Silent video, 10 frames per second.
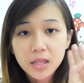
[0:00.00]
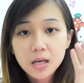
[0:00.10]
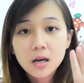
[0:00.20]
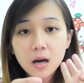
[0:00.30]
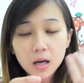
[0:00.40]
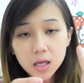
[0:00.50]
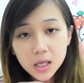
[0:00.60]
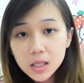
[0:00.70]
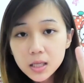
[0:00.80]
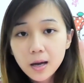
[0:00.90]
tiga
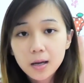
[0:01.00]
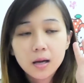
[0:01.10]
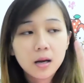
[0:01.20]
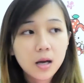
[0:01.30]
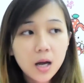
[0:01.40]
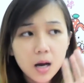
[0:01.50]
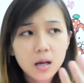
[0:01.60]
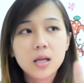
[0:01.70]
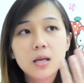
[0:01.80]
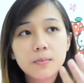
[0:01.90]
hari ini adalah
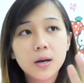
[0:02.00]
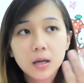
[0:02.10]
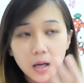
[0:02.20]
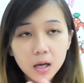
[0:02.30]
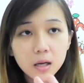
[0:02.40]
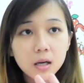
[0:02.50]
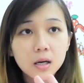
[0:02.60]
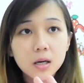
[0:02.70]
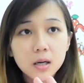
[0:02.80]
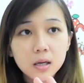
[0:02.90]
hari dimana
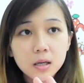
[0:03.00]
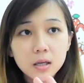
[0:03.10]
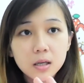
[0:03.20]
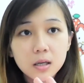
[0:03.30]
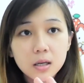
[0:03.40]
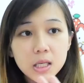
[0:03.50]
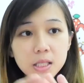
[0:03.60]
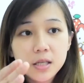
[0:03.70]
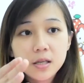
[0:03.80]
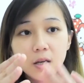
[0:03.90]
uh, eh,
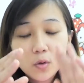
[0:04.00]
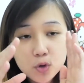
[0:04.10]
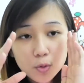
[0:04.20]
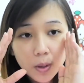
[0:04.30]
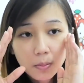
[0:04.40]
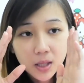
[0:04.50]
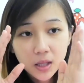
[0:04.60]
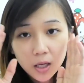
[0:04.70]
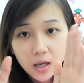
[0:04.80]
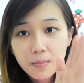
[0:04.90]
isinya itu cuma
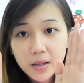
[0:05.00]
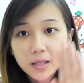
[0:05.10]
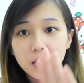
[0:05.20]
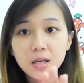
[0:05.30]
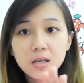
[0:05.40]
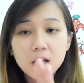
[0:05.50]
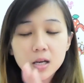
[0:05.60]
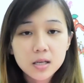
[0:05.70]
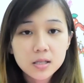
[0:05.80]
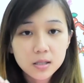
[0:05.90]
materi-materi
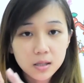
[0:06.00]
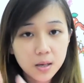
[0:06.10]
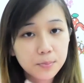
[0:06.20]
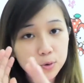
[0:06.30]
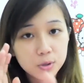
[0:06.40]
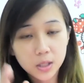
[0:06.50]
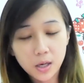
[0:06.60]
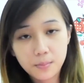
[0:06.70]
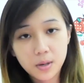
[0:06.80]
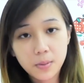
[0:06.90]
dari setiap suster
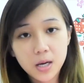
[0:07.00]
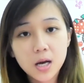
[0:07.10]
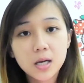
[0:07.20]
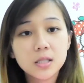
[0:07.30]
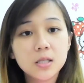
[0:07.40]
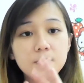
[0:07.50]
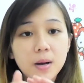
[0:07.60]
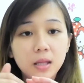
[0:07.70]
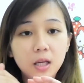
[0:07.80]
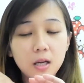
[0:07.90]
yang berbeda. Jadi
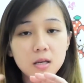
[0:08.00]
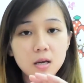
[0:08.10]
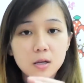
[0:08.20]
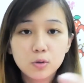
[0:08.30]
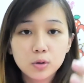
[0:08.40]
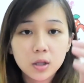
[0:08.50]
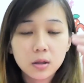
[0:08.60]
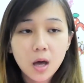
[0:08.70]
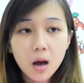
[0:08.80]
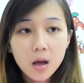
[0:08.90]
materinya itu
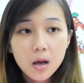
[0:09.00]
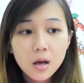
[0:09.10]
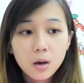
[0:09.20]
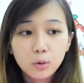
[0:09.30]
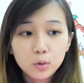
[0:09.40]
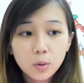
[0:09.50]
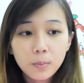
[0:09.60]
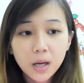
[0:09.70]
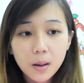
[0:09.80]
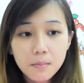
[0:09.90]
tentang untuk
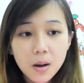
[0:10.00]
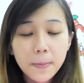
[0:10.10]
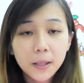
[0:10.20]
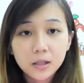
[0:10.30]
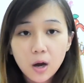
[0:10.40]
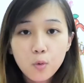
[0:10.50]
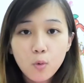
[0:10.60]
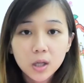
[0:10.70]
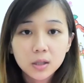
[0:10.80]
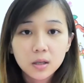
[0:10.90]
menambah
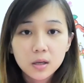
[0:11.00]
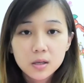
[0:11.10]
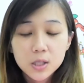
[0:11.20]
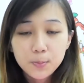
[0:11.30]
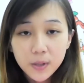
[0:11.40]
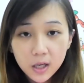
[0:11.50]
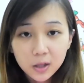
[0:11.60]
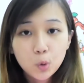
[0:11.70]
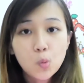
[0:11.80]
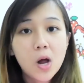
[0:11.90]
pengetahuan
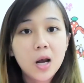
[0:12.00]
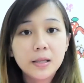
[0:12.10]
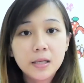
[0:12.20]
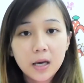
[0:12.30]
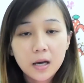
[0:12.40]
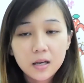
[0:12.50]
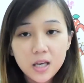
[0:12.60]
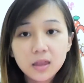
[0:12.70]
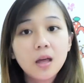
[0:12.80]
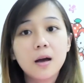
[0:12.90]
spiritualnya
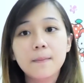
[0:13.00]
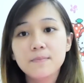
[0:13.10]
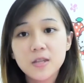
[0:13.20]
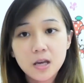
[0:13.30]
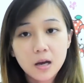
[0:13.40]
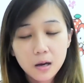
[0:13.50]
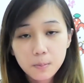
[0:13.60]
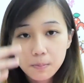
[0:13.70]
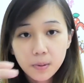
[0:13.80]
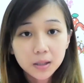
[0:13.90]
kita ya
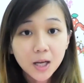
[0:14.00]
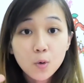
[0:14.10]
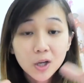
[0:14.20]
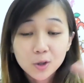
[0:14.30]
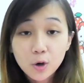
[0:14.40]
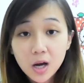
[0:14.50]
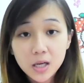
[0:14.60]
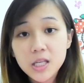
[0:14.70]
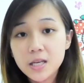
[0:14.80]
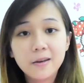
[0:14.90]
pengetahuan
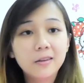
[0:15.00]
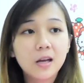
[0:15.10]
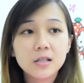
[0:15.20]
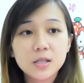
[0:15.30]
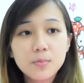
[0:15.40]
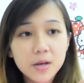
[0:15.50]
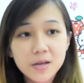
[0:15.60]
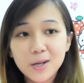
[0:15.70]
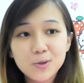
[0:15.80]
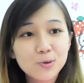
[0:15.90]
rohaninya kita jadi
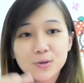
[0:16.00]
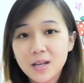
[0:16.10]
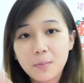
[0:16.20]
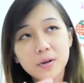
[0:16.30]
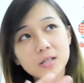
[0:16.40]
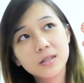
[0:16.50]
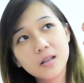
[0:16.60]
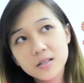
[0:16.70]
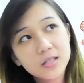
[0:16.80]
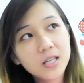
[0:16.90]
banyak kan suster
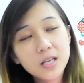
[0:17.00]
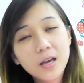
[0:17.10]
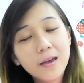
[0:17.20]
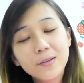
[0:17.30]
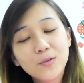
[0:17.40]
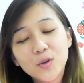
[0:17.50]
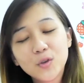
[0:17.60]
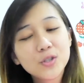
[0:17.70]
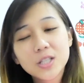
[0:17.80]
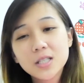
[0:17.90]
presentasi kayak
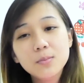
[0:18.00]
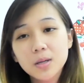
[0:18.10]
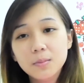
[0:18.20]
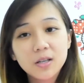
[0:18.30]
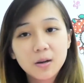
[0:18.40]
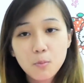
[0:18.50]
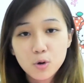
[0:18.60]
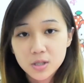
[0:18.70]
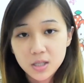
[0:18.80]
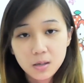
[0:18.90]
gitu-gitu jadi benar-benar
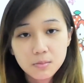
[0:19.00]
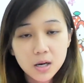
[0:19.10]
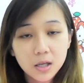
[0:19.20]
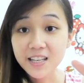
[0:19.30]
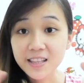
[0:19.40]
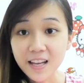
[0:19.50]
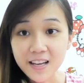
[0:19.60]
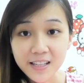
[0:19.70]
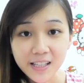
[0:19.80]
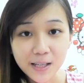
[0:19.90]
bosenin banget kita
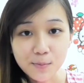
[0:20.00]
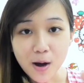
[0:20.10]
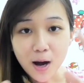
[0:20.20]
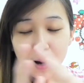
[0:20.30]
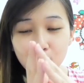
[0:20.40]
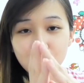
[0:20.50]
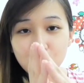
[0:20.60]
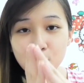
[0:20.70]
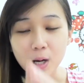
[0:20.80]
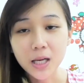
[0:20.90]
ini bakal
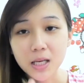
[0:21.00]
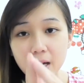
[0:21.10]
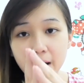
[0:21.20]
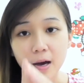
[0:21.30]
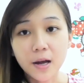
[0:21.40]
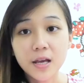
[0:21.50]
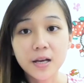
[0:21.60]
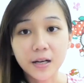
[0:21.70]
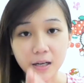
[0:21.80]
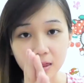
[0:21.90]
bermulai di hari
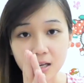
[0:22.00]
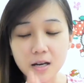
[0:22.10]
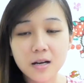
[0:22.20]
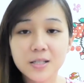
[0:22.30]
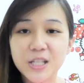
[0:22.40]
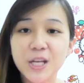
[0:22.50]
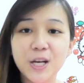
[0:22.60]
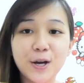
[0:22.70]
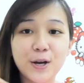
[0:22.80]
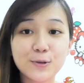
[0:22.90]
ketiga sini
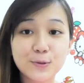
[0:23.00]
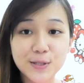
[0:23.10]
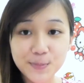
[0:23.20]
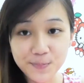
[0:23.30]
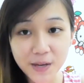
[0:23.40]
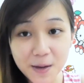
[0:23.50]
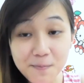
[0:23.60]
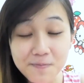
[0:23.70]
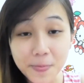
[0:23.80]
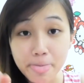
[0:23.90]
anak-anak langsung
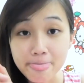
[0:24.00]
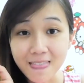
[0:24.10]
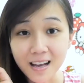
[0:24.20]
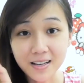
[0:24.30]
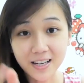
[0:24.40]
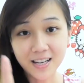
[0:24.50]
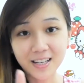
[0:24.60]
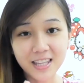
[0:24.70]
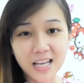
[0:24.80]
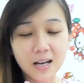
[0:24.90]
skip ke hari yang
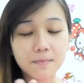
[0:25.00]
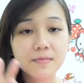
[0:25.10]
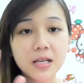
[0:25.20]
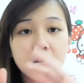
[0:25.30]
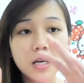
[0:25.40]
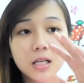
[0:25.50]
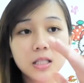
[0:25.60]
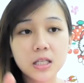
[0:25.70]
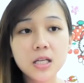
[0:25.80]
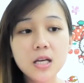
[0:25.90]
ketiga
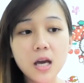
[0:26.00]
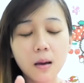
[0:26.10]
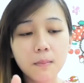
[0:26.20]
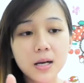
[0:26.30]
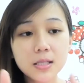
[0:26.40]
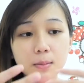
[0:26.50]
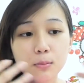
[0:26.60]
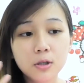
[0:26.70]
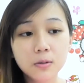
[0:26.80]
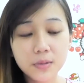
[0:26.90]
jadi emang
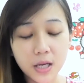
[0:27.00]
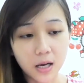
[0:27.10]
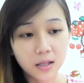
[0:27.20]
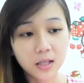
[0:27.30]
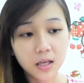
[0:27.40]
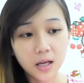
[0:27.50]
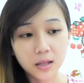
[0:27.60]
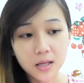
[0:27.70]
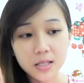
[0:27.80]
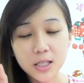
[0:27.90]
sebelumnya
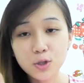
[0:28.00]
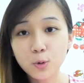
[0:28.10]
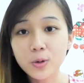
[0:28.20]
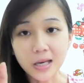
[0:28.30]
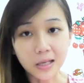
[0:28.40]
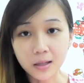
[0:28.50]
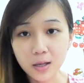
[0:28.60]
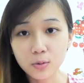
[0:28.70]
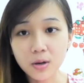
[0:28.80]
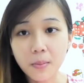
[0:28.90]
ternyata si Jungki
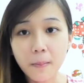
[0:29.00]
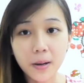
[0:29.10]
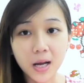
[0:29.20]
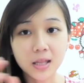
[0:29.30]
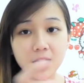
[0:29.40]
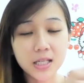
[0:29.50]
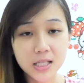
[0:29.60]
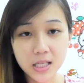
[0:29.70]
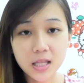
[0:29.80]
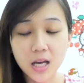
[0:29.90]
ini udah memperhatiin
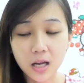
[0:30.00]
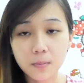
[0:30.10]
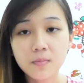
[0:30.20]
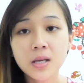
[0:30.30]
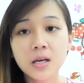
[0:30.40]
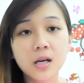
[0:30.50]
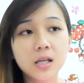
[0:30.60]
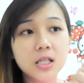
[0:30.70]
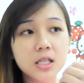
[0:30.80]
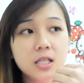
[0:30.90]
Sinian
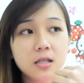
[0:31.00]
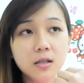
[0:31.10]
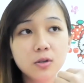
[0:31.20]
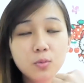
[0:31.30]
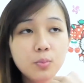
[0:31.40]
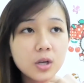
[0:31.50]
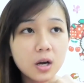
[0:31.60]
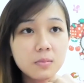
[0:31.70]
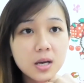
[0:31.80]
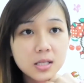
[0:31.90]
jadi Sinian itu punya
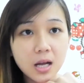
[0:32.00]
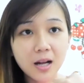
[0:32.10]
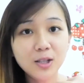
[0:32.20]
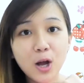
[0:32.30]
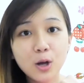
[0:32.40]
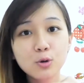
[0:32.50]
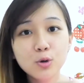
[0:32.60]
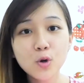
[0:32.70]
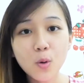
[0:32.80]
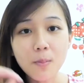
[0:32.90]
kebiasaan
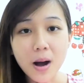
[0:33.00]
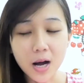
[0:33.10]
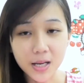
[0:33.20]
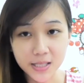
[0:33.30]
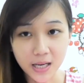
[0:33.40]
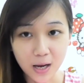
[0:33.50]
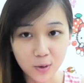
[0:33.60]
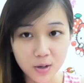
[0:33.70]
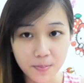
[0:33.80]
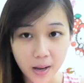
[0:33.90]
duduk bakal
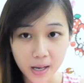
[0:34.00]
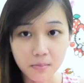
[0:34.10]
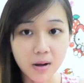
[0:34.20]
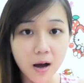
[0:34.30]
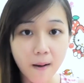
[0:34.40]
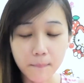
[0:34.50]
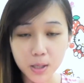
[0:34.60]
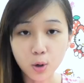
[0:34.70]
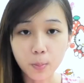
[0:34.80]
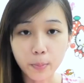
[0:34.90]
selalu di paling belakang
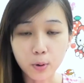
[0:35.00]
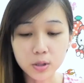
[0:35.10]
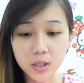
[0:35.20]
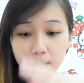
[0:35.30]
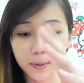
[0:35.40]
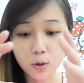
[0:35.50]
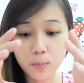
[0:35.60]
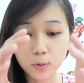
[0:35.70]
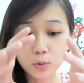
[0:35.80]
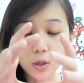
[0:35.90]
pendopo jadi
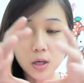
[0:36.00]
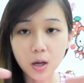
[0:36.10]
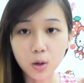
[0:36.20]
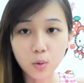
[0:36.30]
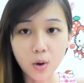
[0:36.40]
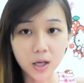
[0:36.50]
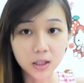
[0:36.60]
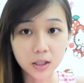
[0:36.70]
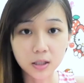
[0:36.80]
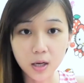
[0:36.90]
pendopo tuh adalah
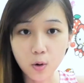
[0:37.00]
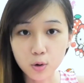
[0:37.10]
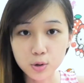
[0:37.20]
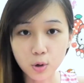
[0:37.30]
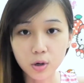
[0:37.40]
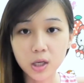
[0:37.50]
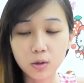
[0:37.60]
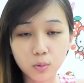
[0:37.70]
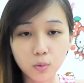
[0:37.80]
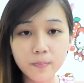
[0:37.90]
ruangan gede kosong
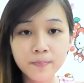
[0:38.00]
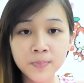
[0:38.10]
gitu